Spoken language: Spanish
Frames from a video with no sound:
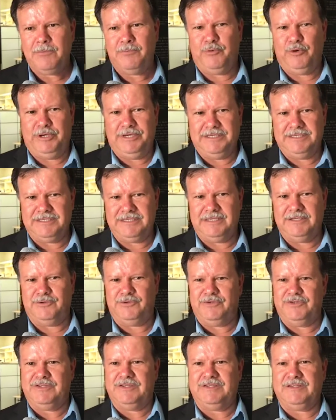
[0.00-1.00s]
pues
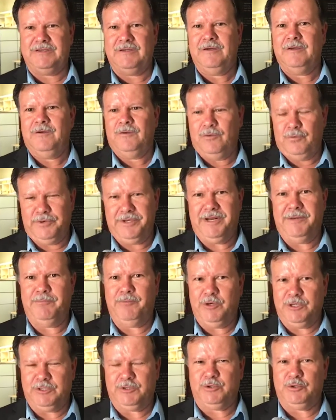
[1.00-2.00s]
entonces lo hubieran
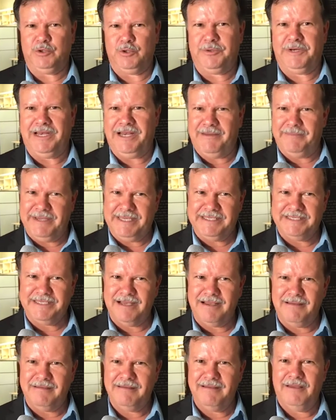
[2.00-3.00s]
puesto sobre la
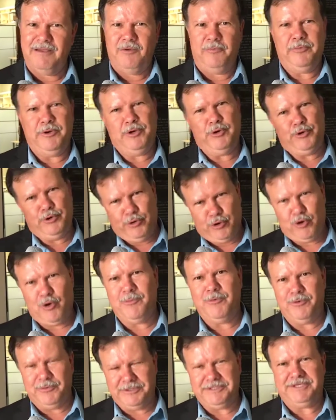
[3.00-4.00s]
mesa, pero no
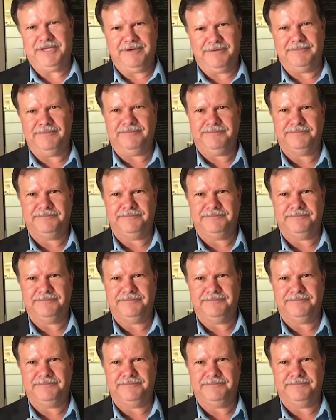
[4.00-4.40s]
como lo hicieron.